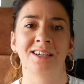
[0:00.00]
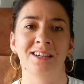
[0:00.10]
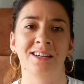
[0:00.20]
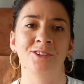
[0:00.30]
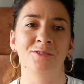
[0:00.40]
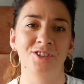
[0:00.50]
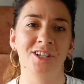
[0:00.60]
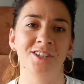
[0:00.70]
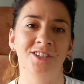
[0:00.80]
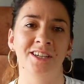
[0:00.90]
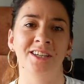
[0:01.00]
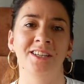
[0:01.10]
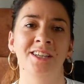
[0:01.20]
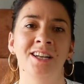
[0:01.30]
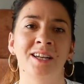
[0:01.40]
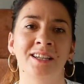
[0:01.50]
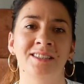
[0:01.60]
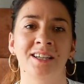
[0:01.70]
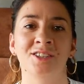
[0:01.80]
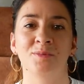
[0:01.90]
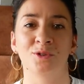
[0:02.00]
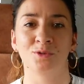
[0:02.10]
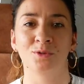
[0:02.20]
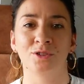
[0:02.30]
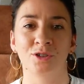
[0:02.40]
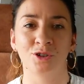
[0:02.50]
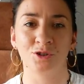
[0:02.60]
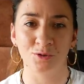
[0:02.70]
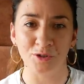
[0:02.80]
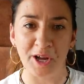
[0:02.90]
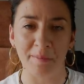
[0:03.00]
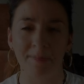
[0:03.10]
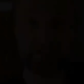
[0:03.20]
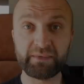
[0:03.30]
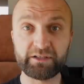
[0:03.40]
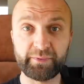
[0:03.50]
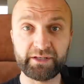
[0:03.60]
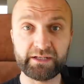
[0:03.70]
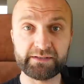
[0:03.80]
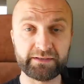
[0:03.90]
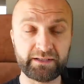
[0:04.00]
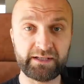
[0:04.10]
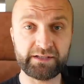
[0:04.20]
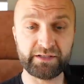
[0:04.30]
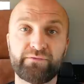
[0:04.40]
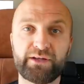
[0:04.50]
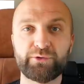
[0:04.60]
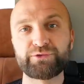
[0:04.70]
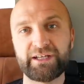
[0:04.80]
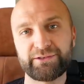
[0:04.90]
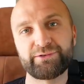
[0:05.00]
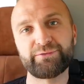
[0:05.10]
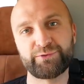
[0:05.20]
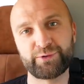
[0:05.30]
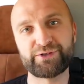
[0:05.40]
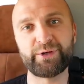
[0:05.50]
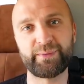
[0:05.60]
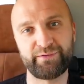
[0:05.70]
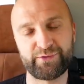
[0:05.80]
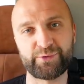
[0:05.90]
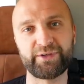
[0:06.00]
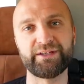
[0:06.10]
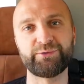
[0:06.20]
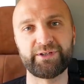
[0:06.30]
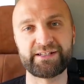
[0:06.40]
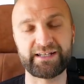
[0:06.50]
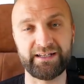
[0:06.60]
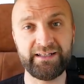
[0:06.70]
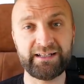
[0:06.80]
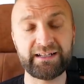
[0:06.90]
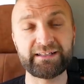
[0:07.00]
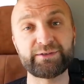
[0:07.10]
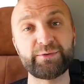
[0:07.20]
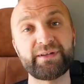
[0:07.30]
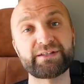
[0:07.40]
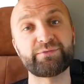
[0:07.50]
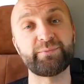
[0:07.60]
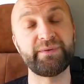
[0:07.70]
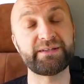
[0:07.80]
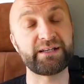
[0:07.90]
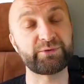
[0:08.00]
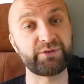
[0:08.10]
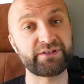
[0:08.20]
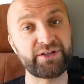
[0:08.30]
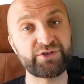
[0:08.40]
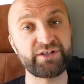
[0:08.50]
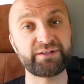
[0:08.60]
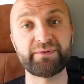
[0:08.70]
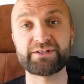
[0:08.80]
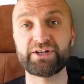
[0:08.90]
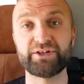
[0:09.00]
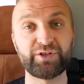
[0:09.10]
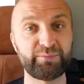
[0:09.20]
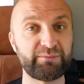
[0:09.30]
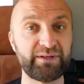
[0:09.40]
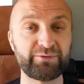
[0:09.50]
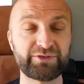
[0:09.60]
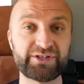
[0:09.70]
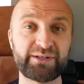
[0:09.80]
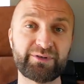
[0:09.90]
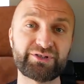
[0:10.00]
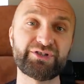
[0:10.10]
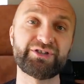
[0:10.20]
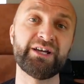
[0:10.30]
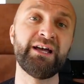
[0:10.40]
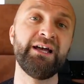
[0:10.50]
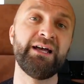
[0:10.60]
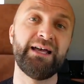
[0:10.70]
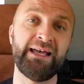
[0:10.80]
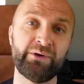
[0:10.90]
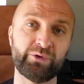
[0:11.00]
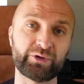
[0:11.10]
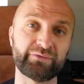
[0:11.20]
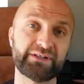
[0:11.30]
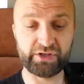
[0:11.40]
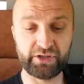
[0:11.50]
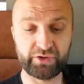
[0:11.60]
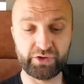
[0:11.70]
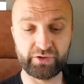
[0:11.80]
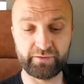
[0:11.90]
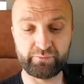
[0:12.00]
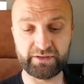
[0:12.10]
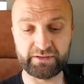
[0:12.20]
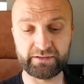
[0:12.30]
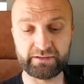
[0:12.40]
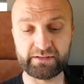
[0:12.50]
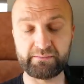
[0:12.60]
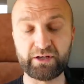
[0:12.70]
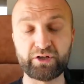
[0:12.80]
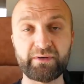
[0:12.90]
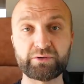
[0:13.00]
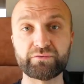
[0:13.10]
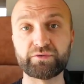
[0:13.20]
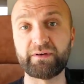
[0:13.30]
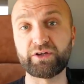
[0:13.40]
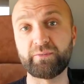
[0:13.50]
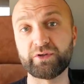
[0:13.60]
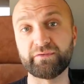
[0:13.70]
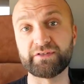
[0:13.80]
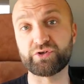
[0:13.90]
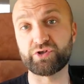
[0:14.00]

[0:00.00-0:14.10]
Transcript: e, i dowiedzieli się, ile dany produkt kosztuje. Temat pieniędzy teraz. Waluta w Turcji obowiązuje turecka lira, natomiast w miejscach turystycznych bez żadnego problemu też zapłacicie euro. Jeżeli chodzi o wypłaty z bankomatów, to bankomatów jest